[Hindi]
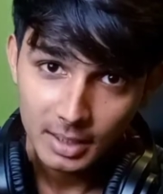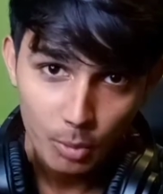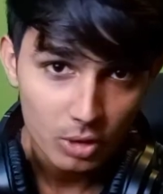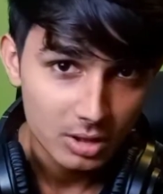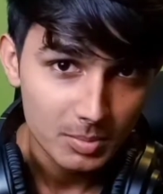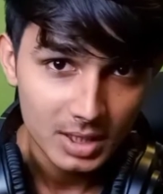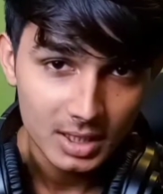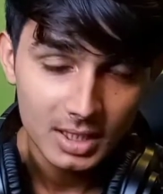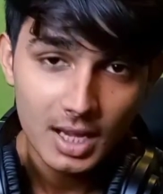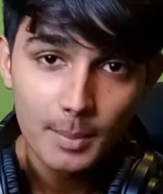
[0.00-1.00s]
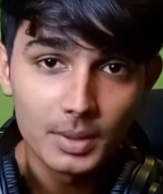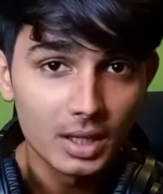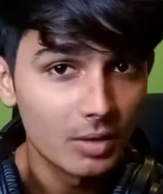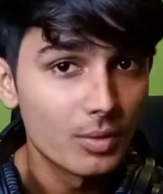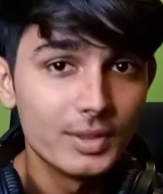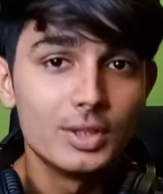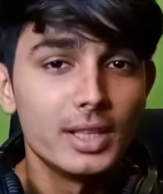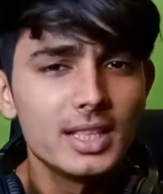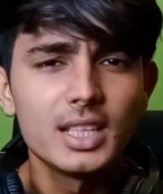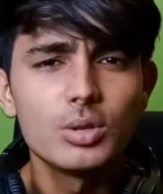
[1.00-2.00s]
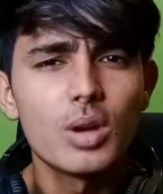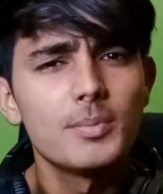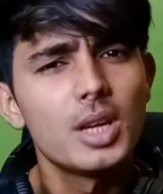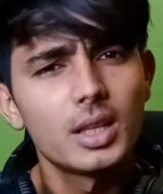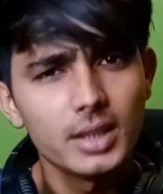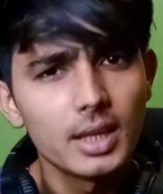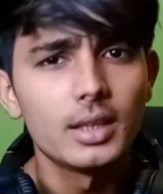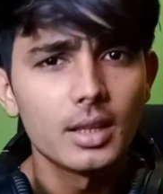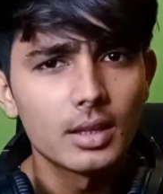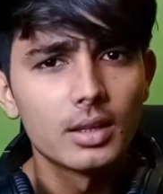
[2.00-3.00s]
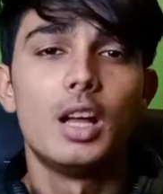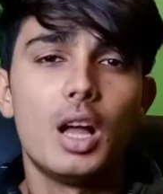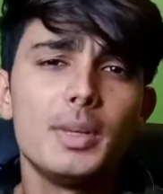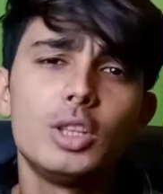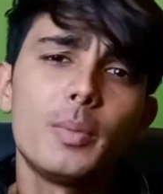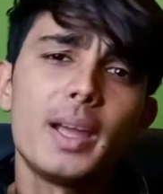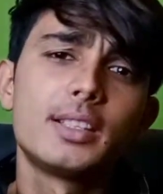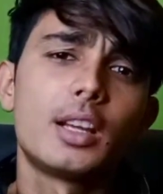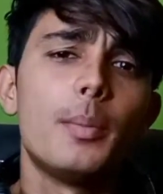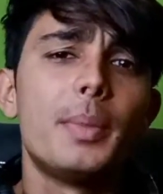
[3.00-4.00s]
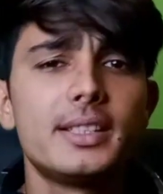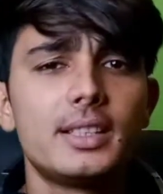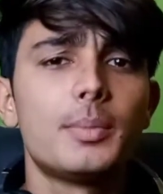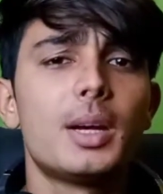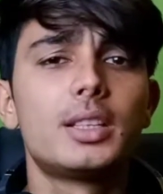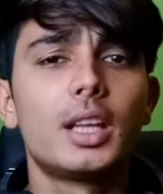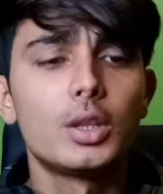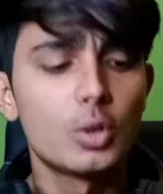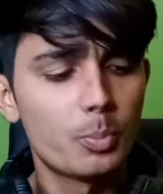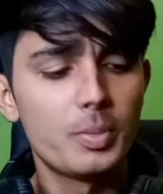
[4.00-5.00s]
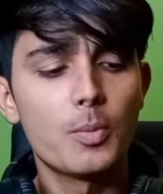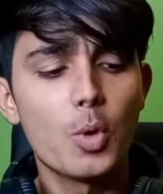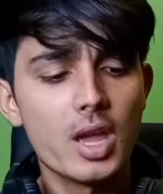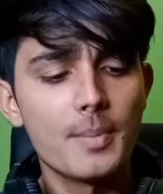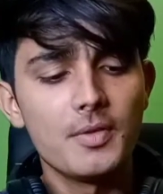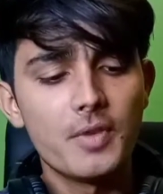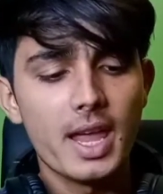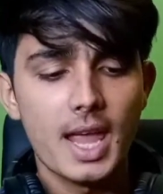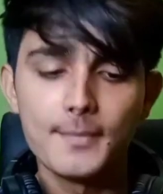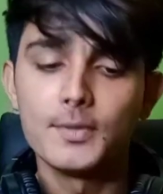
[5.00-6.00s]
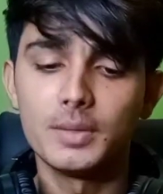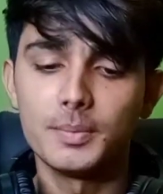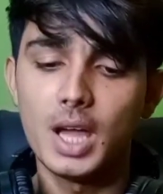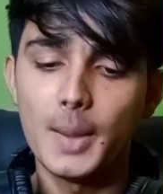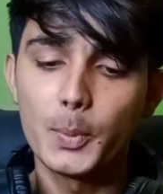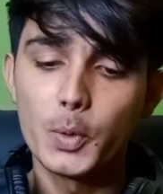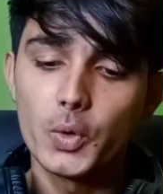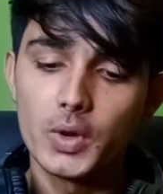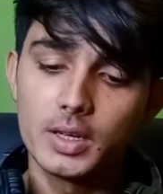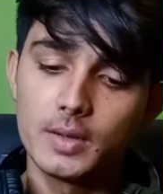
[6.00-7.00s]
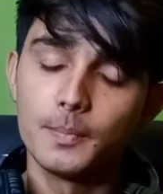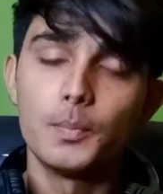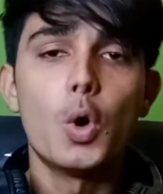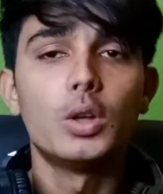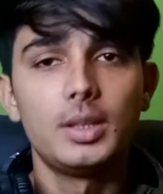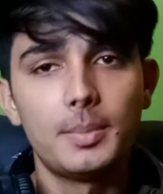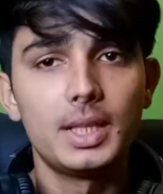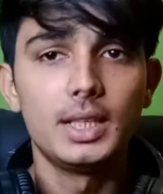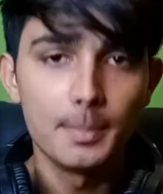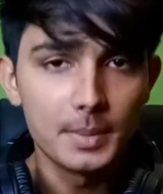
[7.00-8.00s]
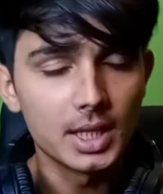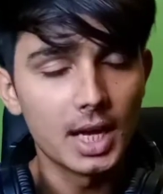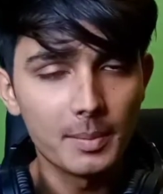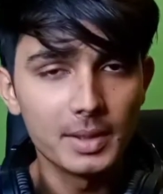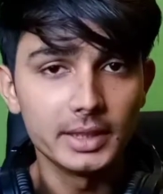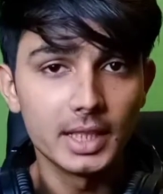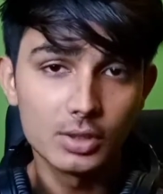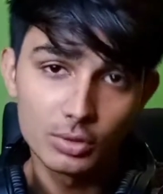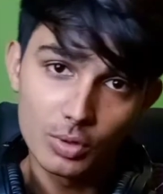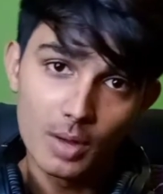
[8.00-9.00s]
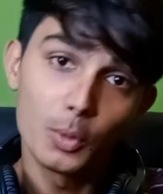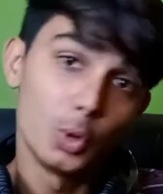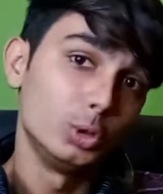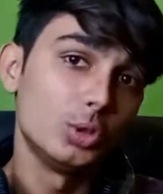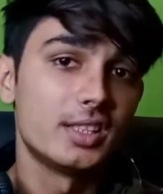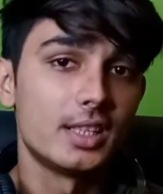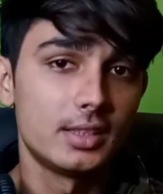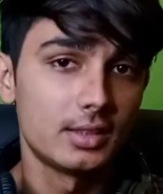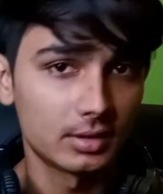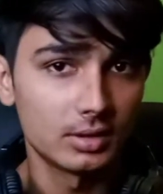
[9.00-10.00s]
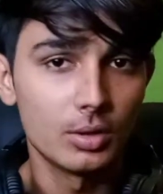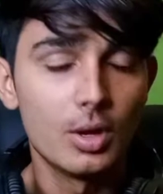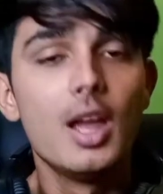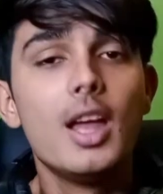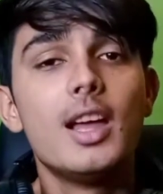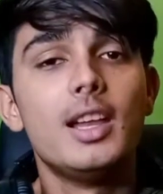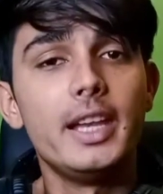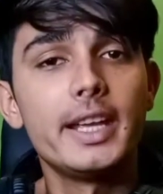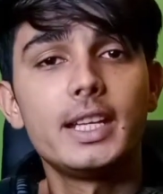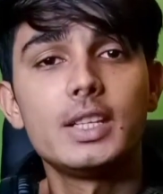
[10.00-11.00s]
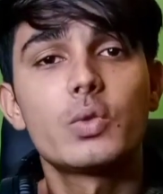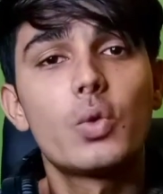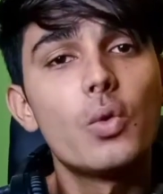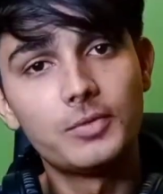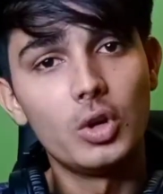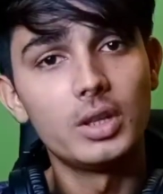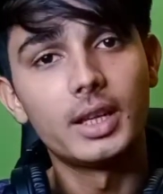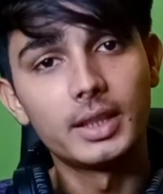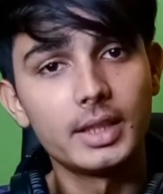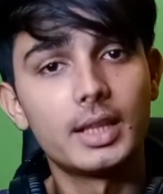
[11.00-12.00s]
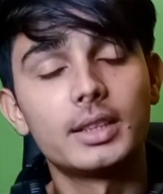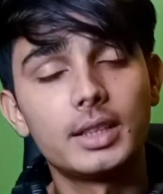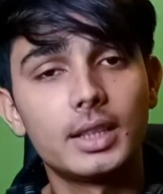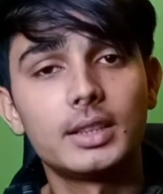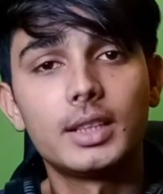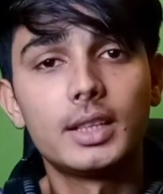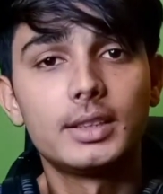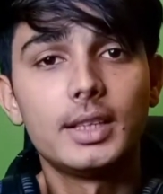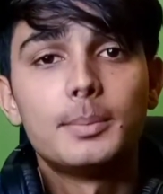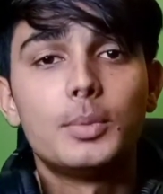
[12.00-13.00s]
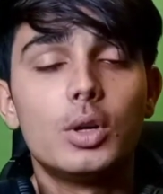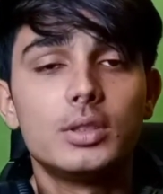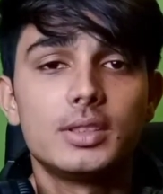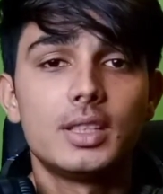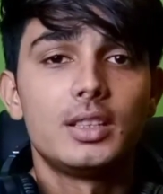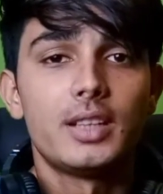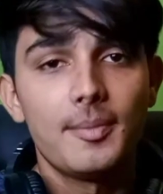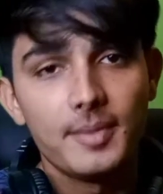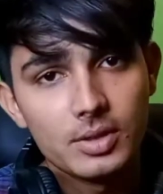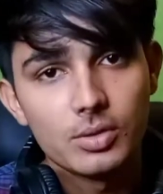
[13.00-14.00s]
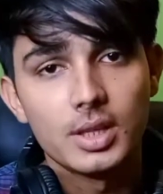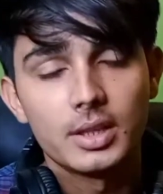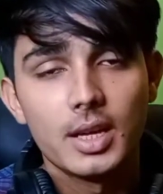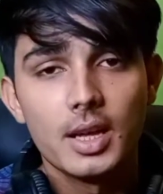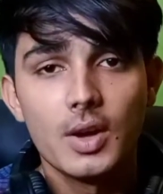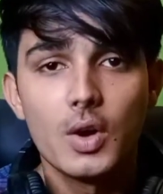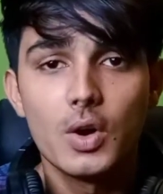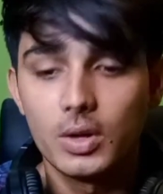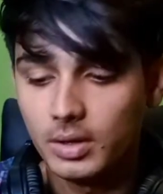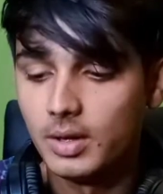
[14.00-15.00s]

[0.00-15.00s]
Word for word: अनबॉक्सिंग भी की थी आपने अगर वो वीडियो नहीं देखी तो आप जाकर देख लें अब इन दोनों माइक्स के कंपैरिजन की बात करें तो बीवोया बी वाई एम वन में आपको बहुत ही बड़ी लंबी तार मिलती है जिसको आप खोल दो आसानी से सकते हो लेकिन इसको फोल्ड करते करते करते करते बहुत ज़्यादा टाइम वेस्ट हो जाता है और